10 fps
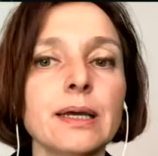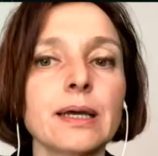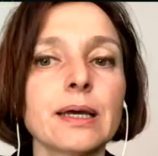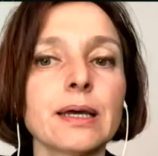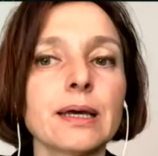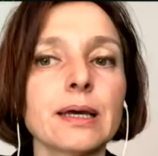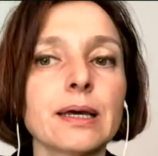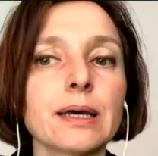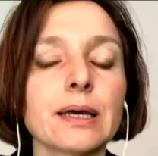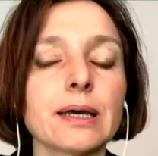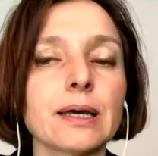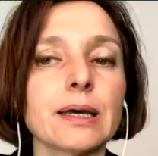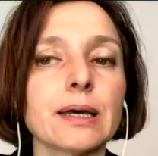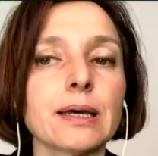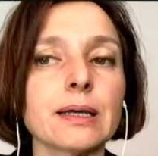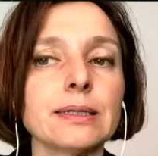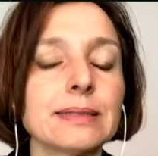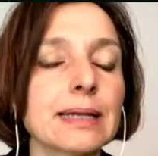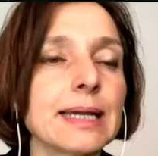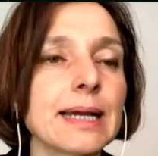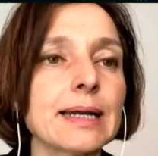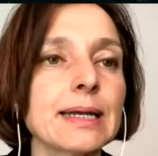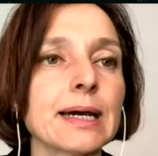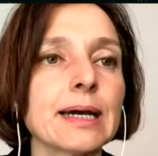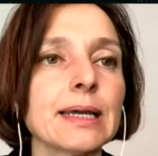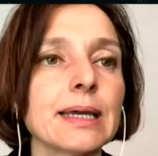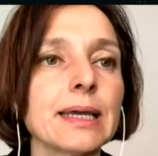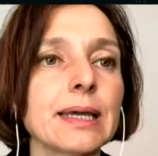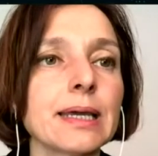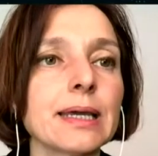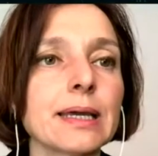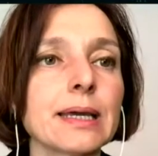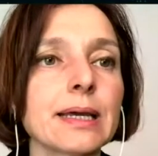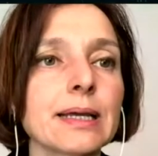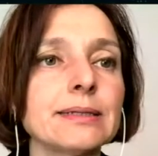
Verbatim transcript: eh, italiana e eh,